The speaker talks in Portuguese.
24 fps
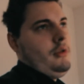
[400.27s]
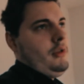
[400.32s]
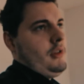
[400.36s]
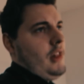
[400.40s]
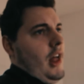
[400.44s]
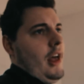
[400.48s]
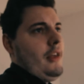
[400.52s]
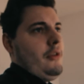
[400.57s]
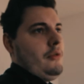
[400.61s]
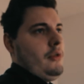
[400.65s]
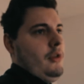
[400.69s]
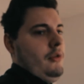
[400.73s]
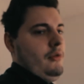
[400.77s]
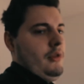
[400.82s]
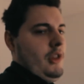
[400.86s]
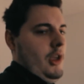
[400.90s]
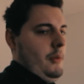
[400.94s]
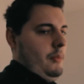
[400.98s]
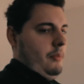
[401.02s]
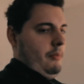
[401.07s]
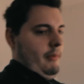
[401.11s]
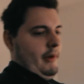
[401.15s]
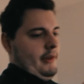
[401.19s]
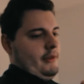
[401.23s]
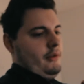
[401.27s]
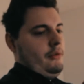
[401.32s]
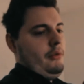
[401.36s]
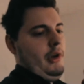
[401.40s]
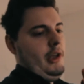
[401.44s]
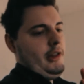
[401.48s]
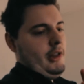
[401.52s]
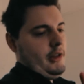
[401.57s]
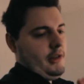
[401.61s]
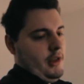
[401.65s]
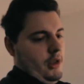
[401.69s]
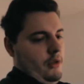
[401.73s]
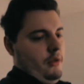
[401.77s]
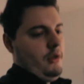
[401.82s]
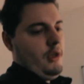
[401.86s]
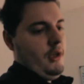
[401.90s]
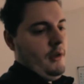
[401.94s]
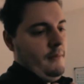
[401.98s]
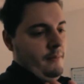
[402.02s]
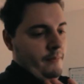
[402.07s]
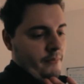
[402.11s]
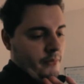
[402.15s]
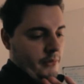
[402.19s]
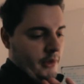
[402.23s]
Claro, eu tenho tempo, mas eu ainda tenho
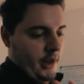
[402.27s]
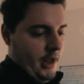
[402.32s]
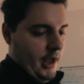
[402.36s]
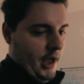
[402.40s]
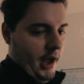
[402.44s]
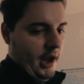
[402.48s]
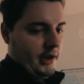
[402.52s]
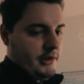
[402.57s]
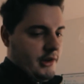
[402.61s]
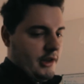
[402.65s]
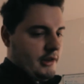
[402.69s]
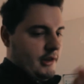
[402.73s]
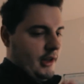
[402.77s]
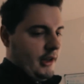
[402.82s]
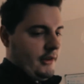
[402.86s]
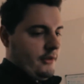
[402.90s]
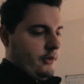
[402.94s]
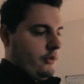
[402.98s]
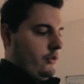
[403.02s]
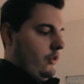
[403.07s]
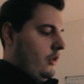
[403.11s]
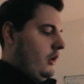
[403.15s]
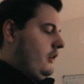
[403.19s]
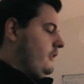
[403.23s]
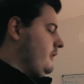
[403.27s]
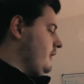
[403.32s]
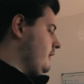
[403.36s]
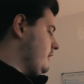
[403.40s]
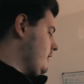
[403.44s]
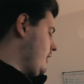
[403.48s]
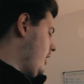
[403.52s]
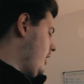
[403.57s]
que ajeitar as coisas e